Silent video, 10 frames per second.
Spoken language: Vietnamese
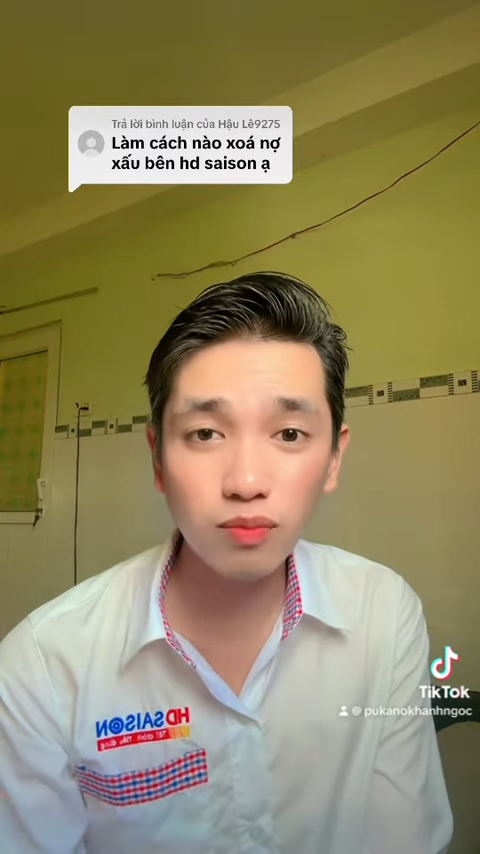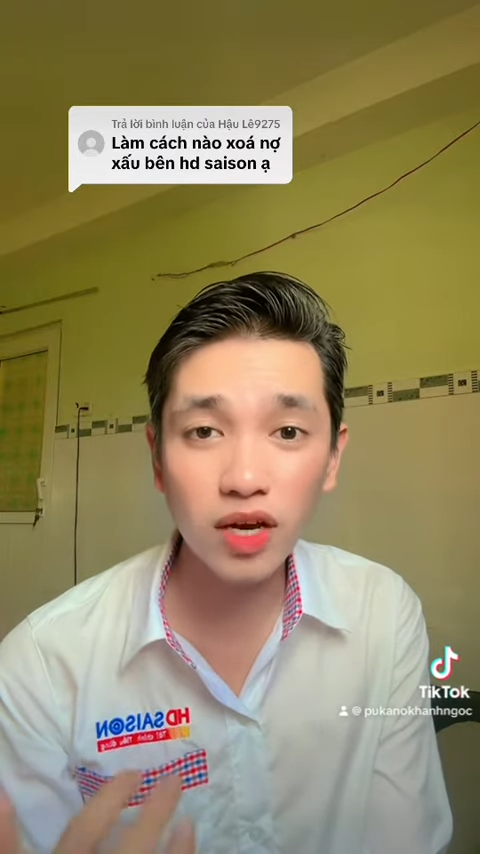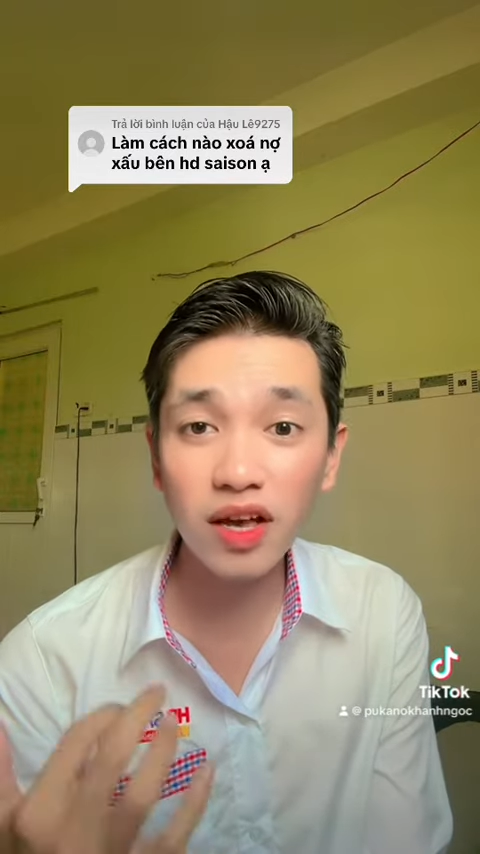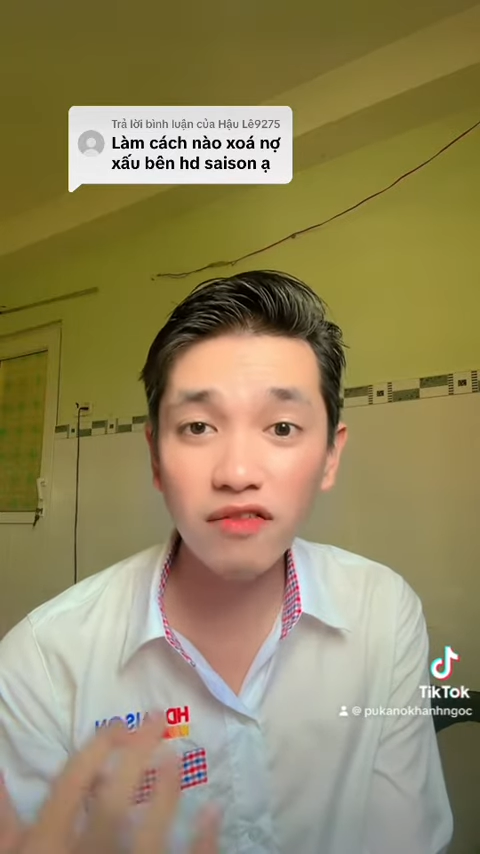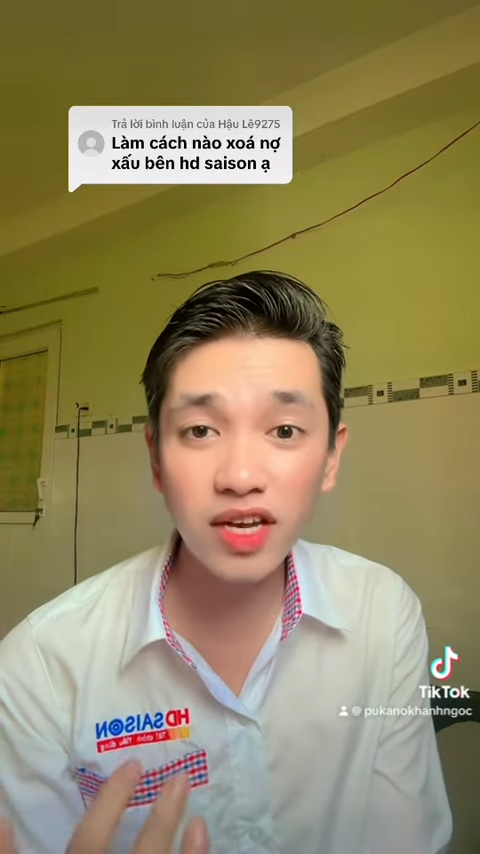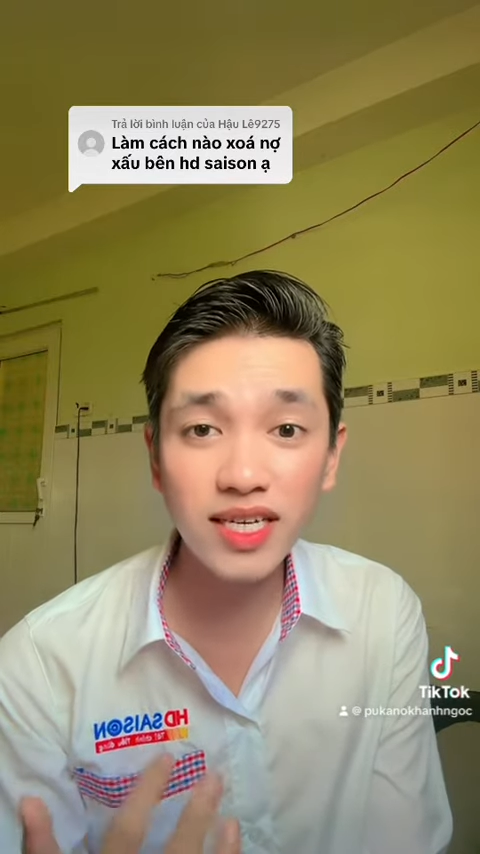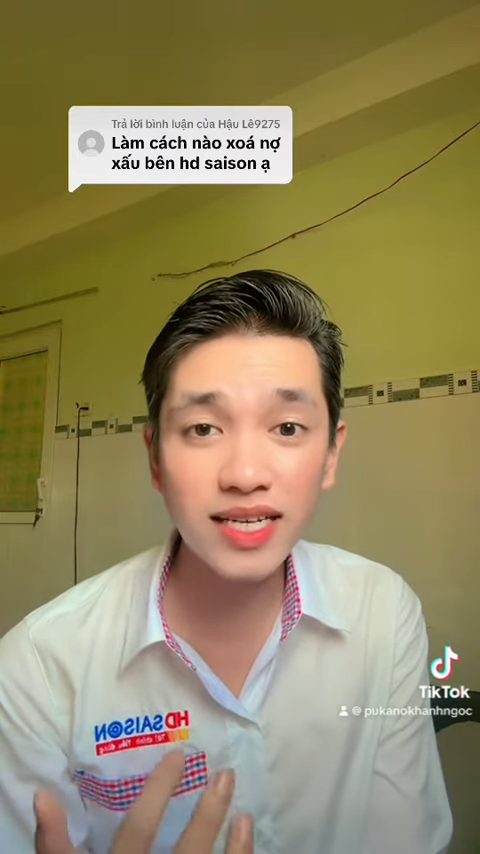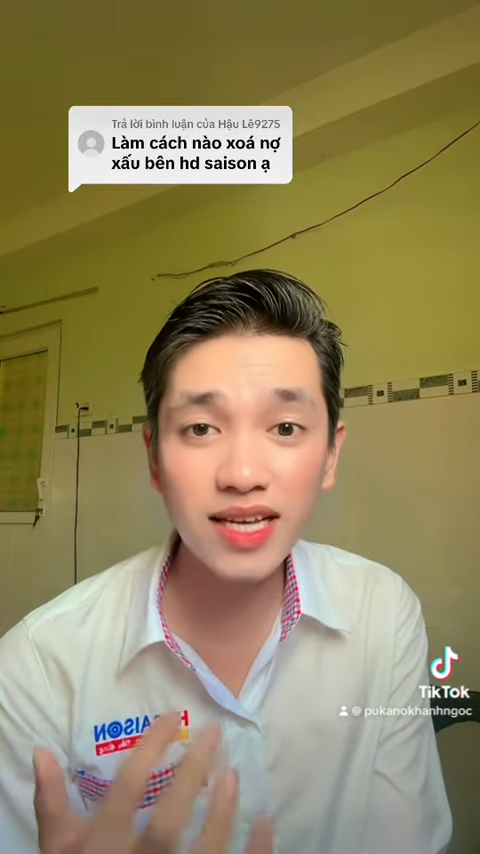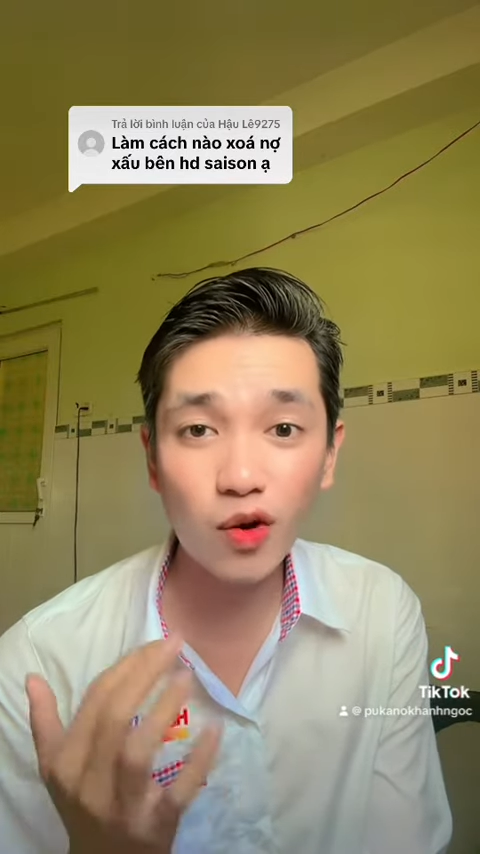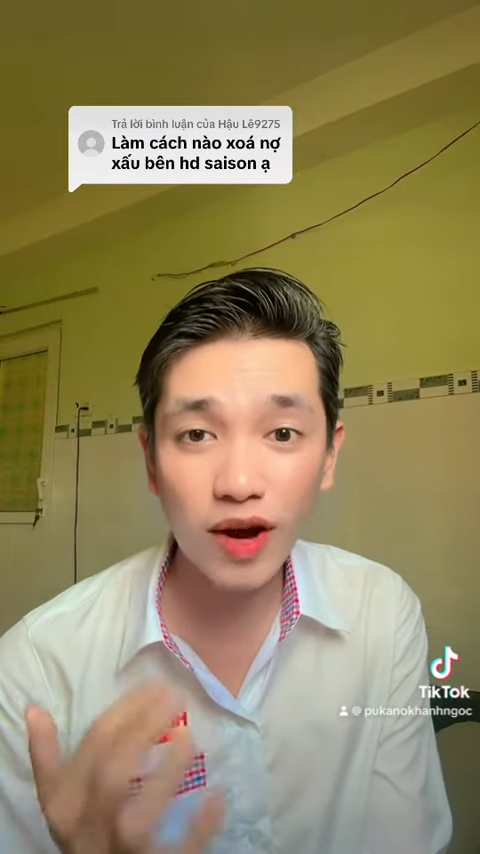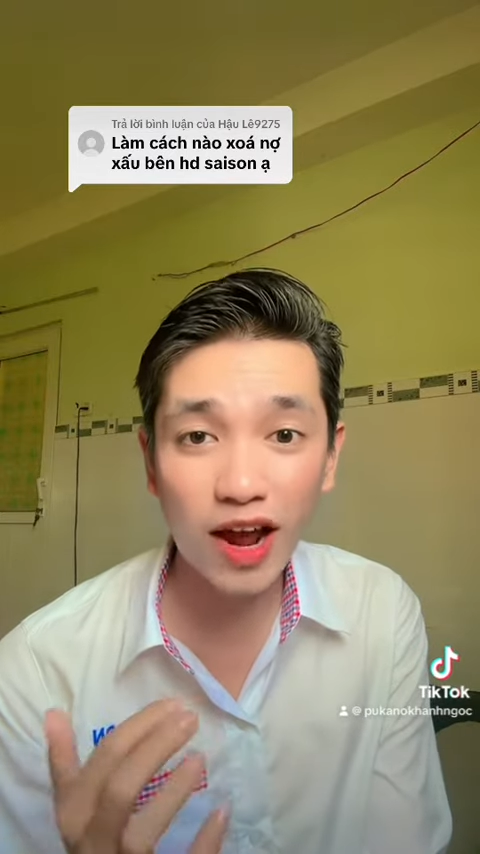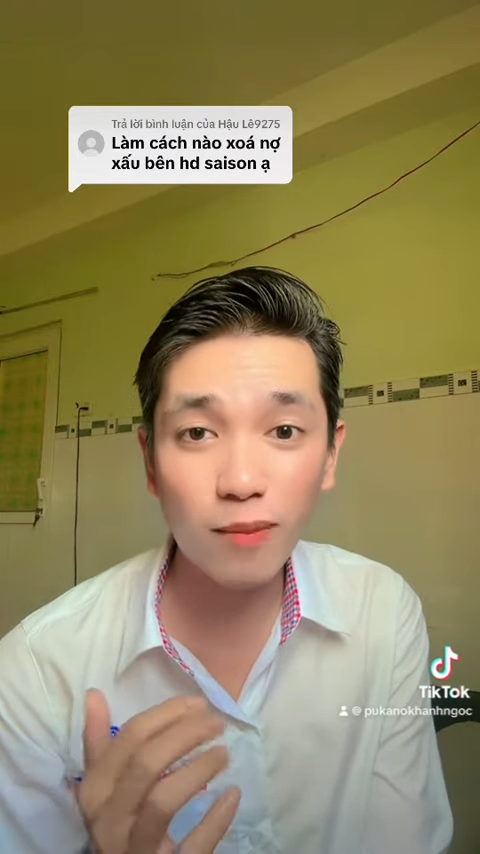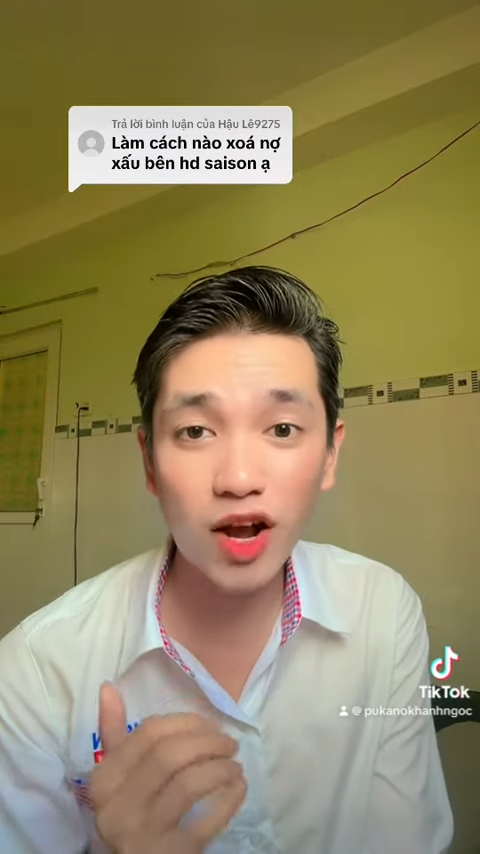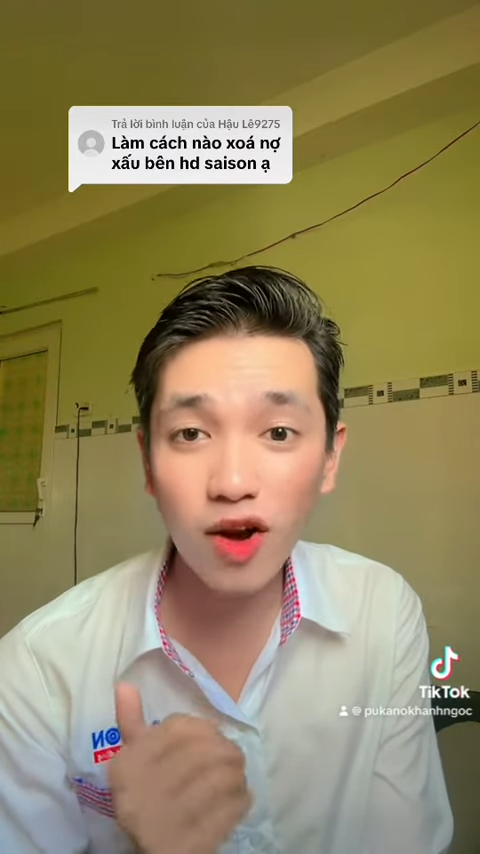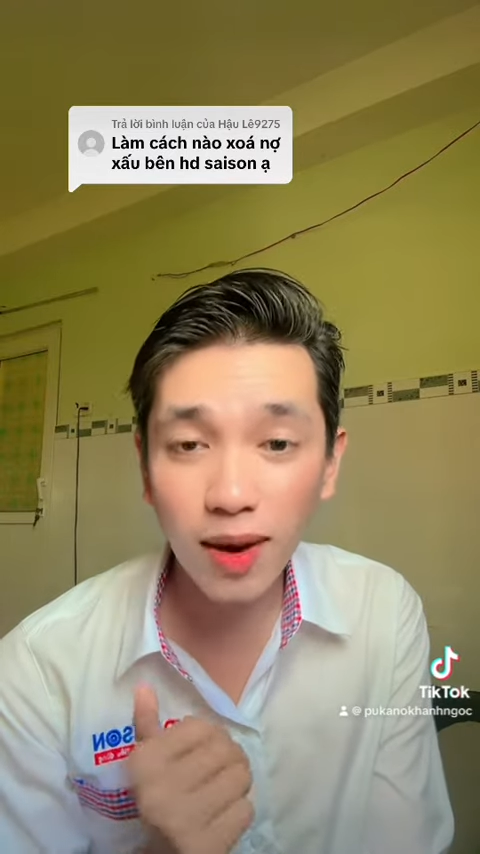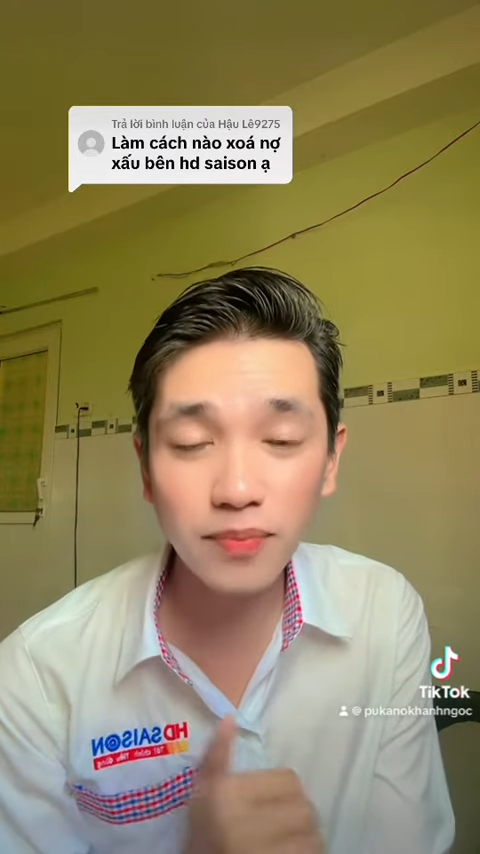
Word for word: những cái ví trả sau nào mà có cập